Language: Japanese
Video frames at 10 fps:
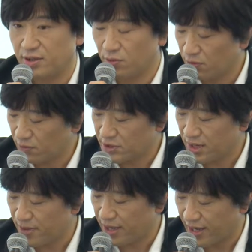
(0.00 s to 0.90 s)
投稿者
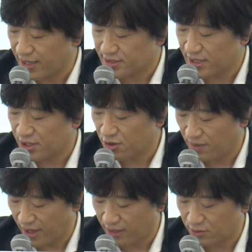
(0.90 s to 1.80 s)
名やチャンネル
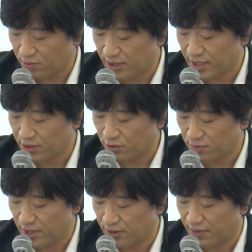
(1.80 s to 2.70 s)
名、動画タイトル
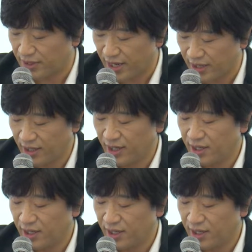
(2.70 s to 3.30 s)
名ではない